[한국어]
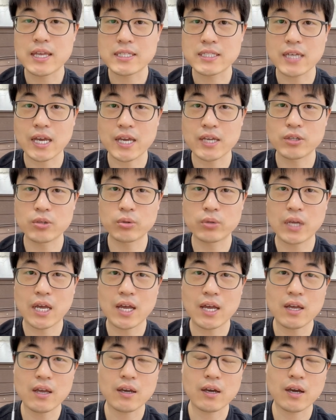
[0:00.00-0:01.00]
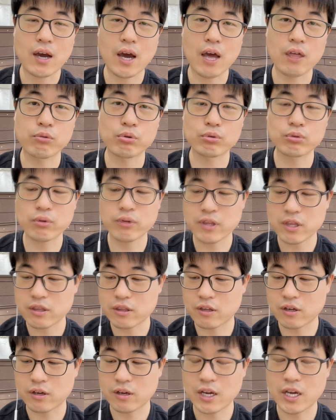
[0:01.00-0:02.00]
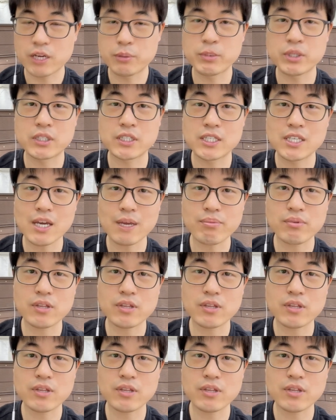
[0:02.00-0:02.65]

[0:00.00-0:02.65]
자이로나 가속도 센서 아니면 기압